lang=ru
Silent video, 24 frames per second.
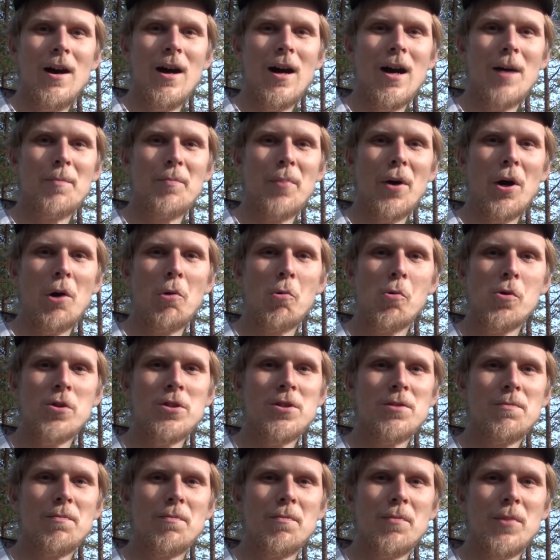А
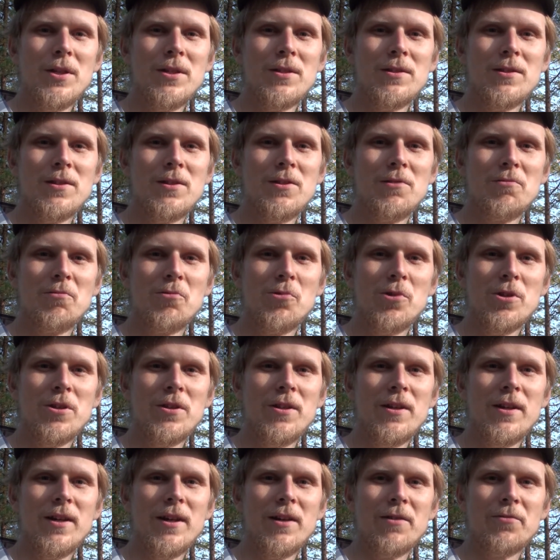походим мы
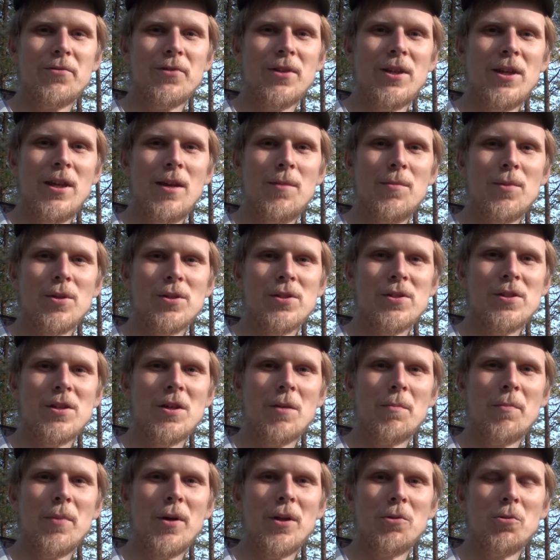сегодня в
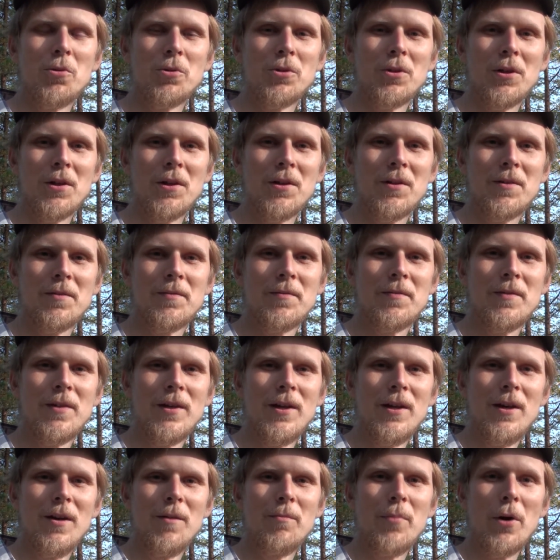Кемерских болотах.
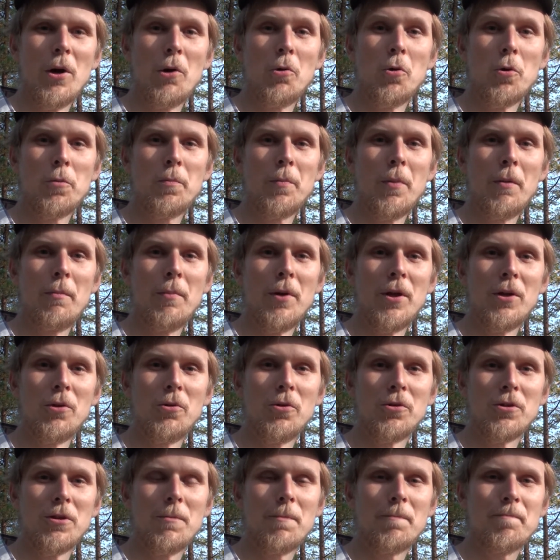Поход по
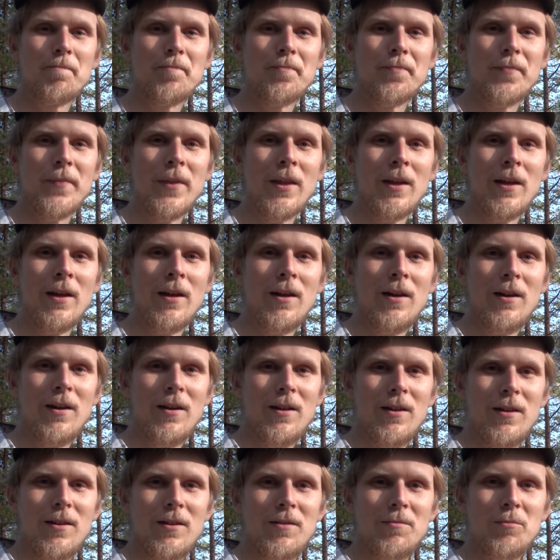болотам.
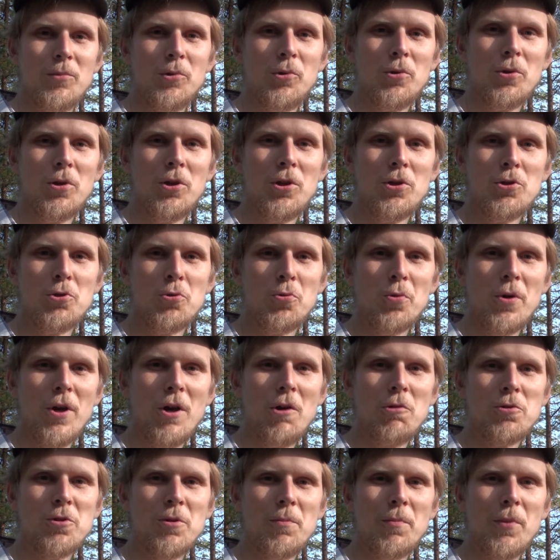Многие
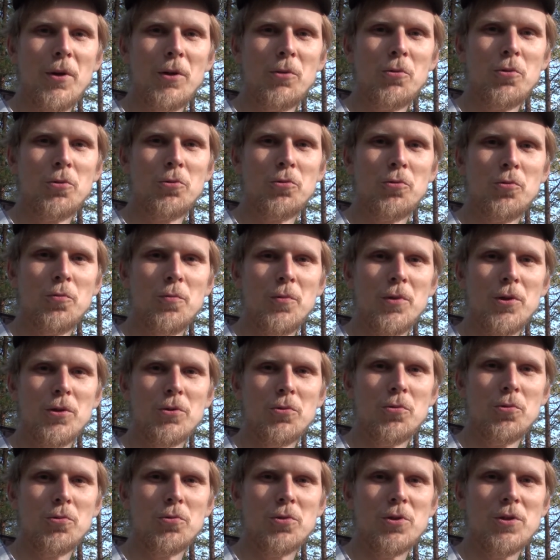чураются болот,
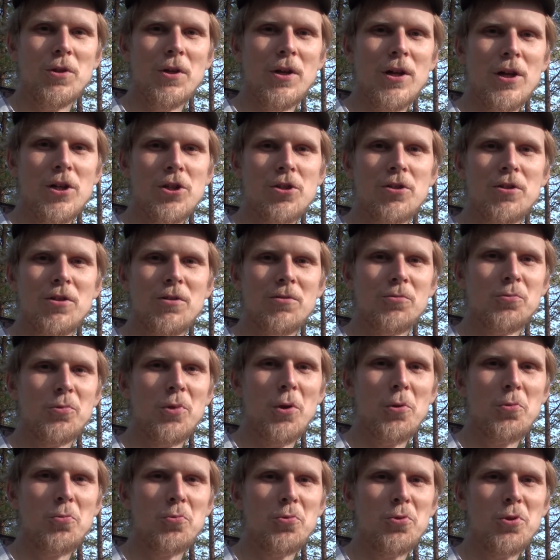думают, ой, страшно,
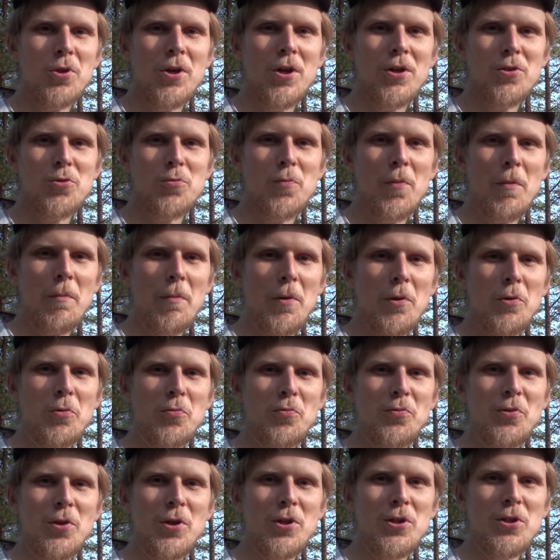утону сразу, попаду
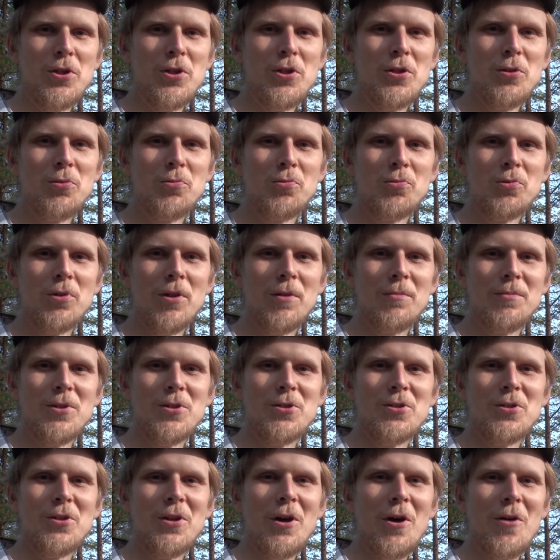в трясину, там, не
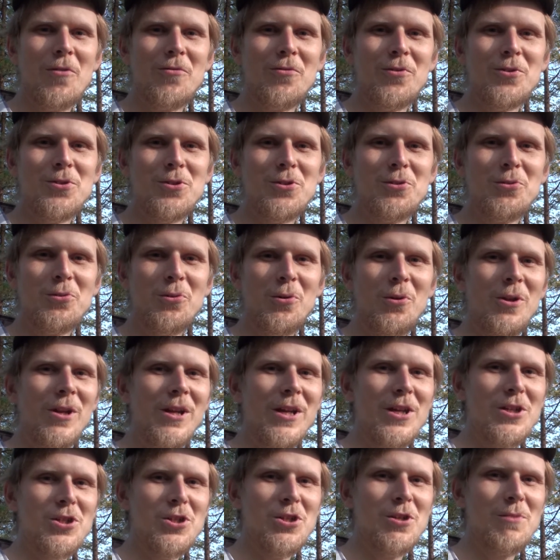знаю, водяной
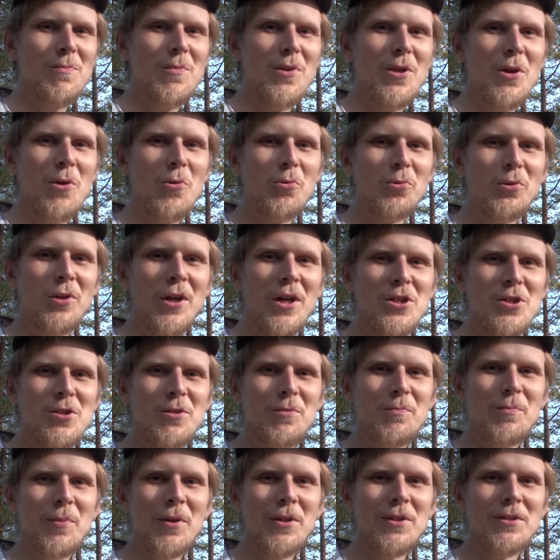леший меня
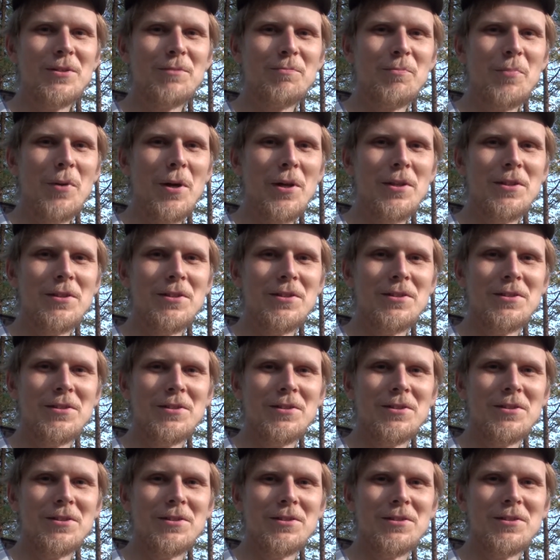утащит под, под
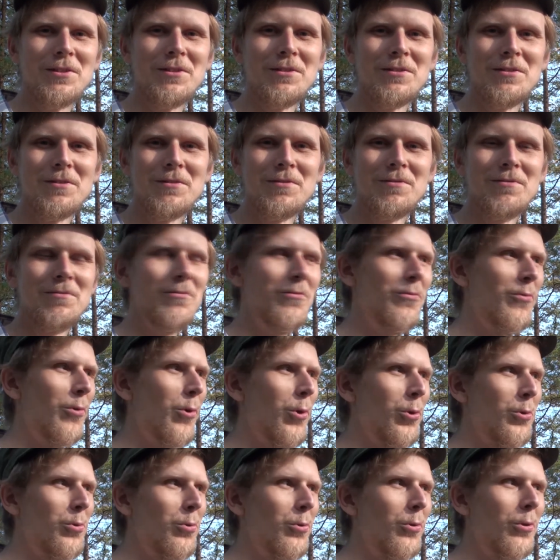э,
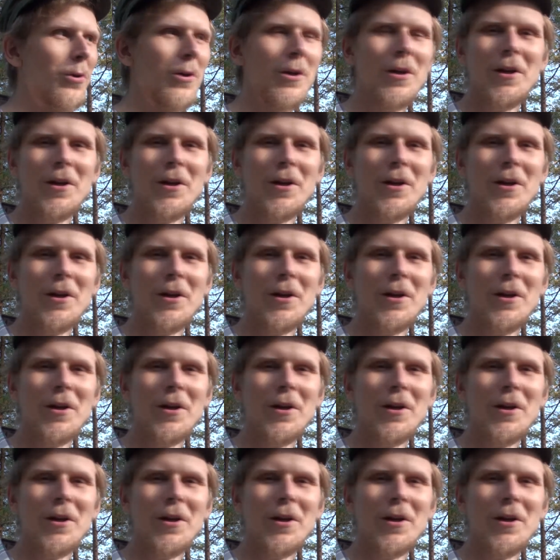воду.